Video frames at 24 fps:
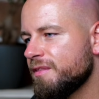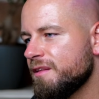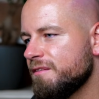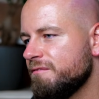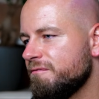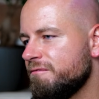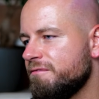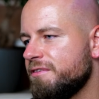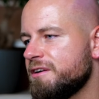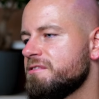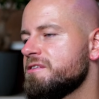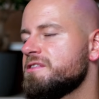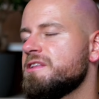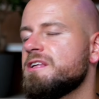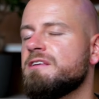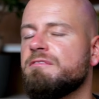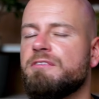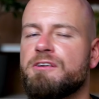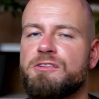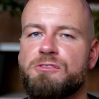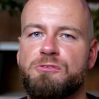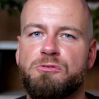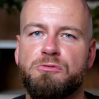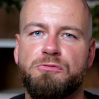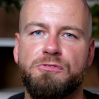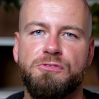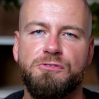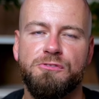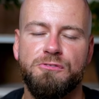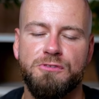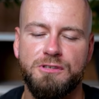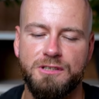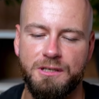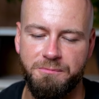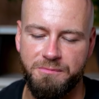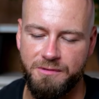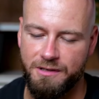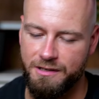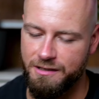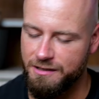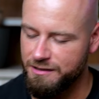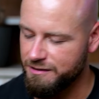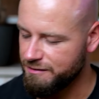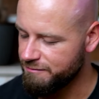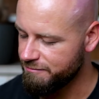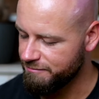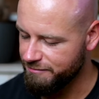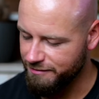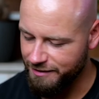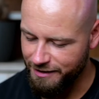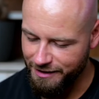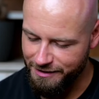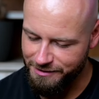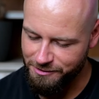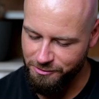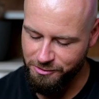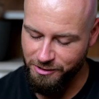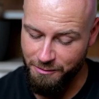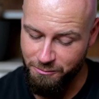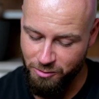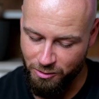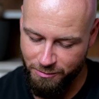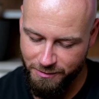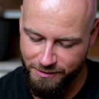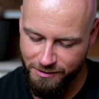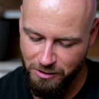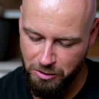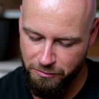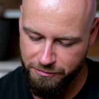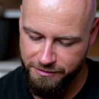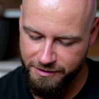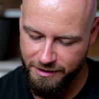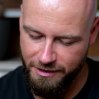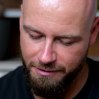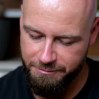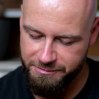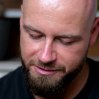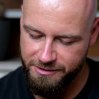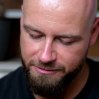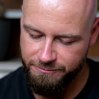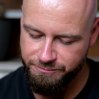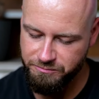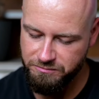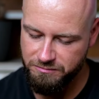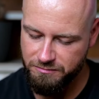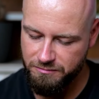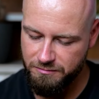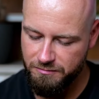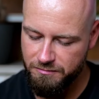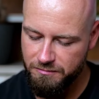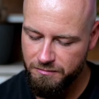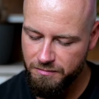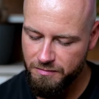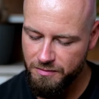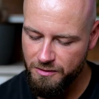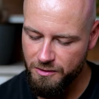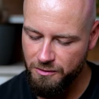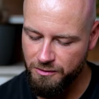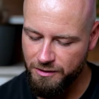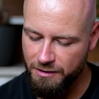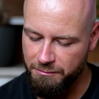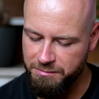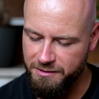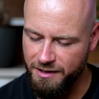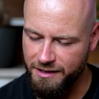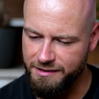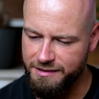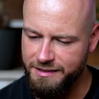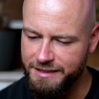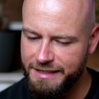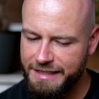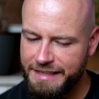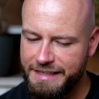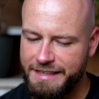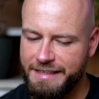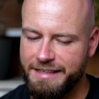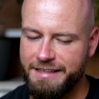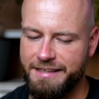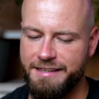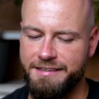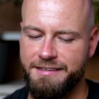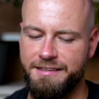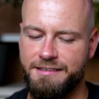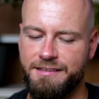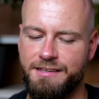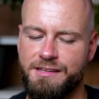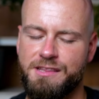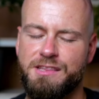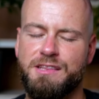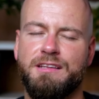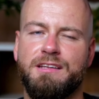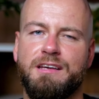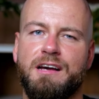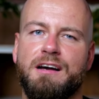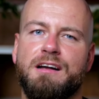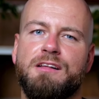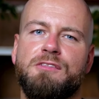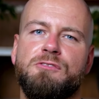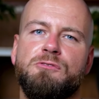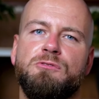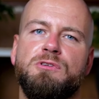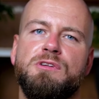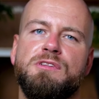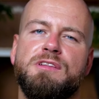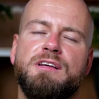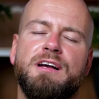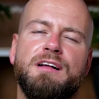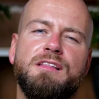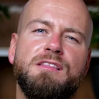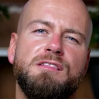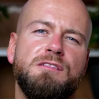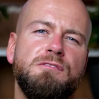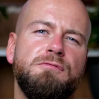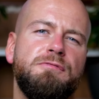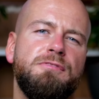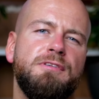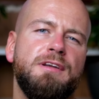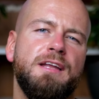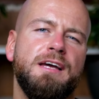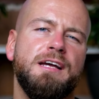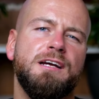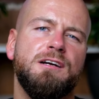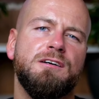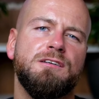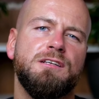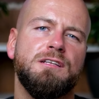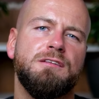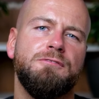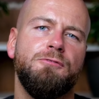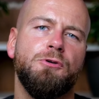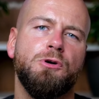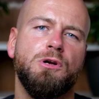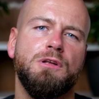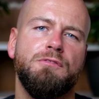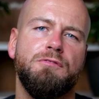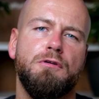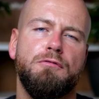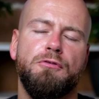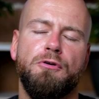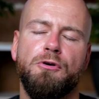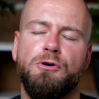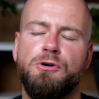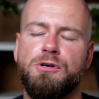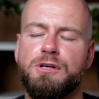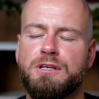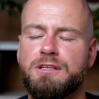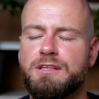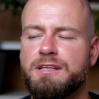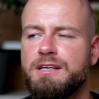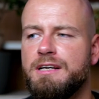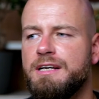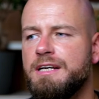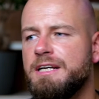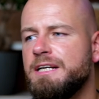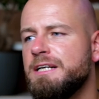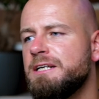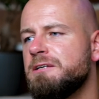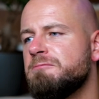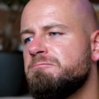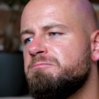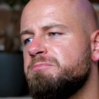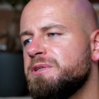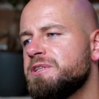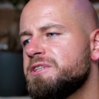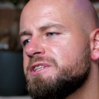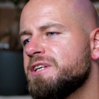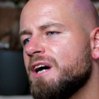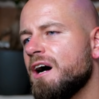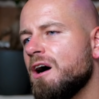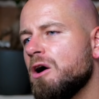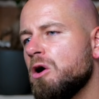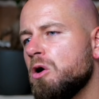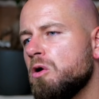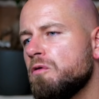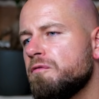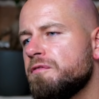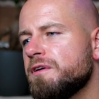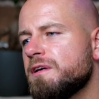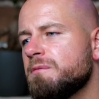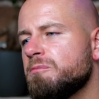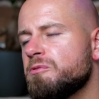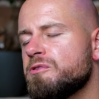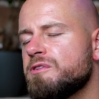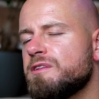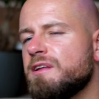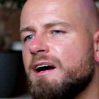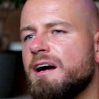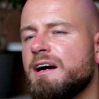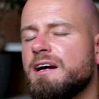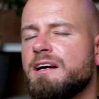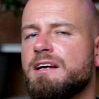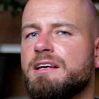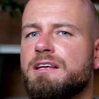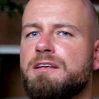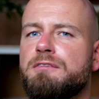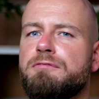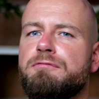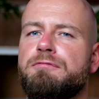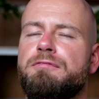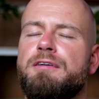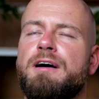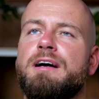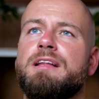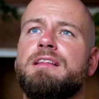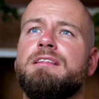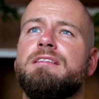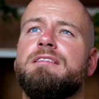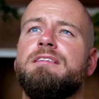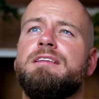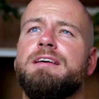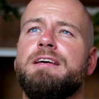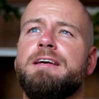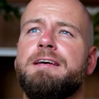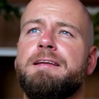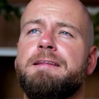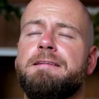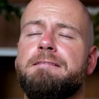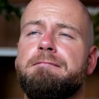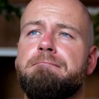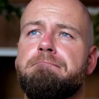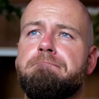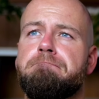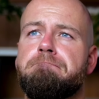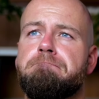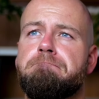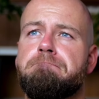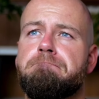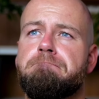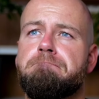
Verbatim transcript: was weiß ich was Duft so. Ich habe da echt auch keinen Bock mehr drauf gehabt und habe dann in den letzten Jahren so diese ganzen Flanker nicht wirklich verfolgt. Bis auf, ich muss sagen, ich fand den